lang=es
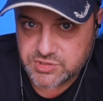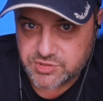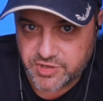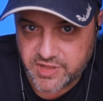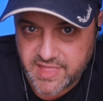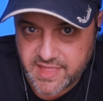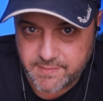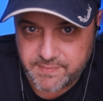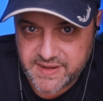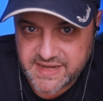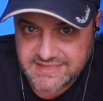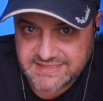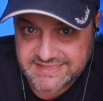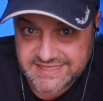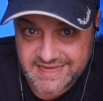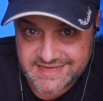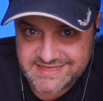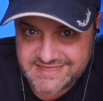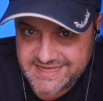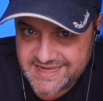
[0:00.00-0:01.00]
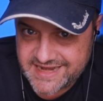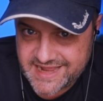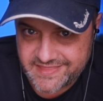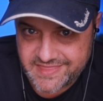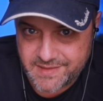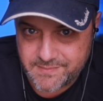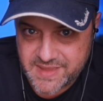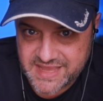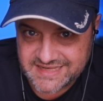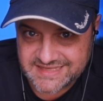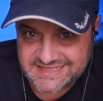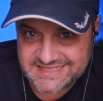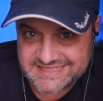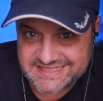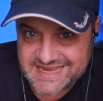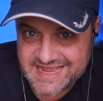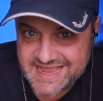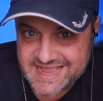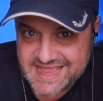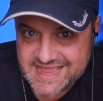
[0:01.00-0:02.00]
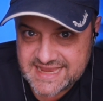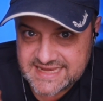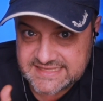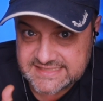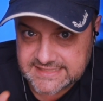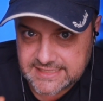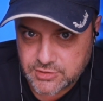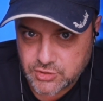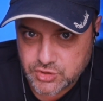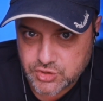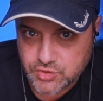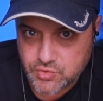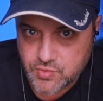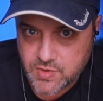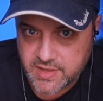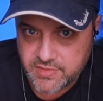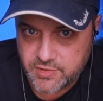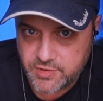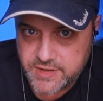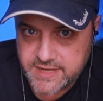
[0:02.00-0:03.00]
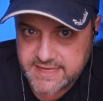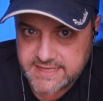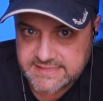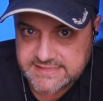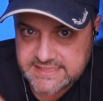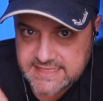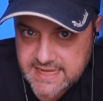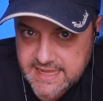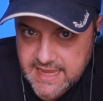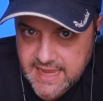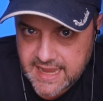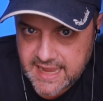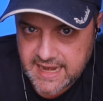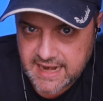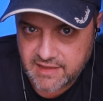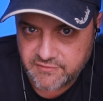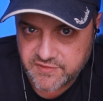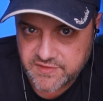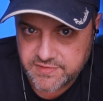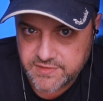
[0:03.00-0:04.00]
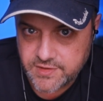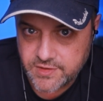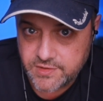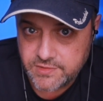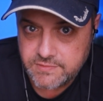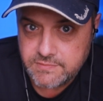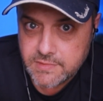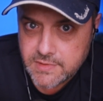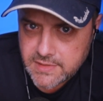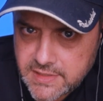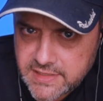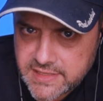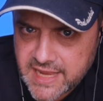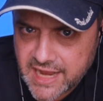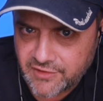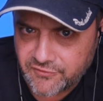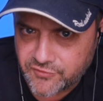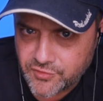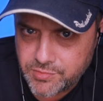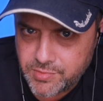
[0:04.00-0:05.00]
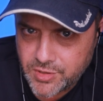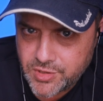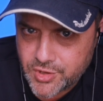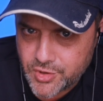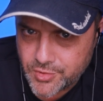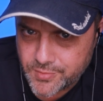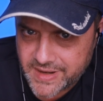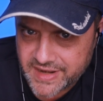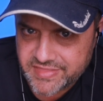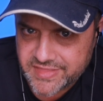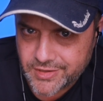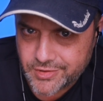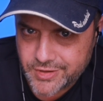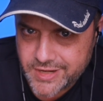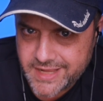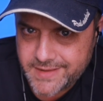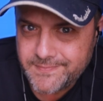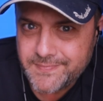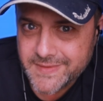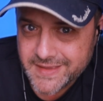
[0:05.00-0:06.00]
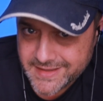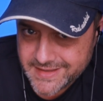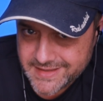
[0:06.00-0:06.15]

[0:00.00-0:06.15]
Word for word: Pues rueda de prensa llena de mensajes a los jugadores, a la afición ¿Y al Fútbol Club Barcelona?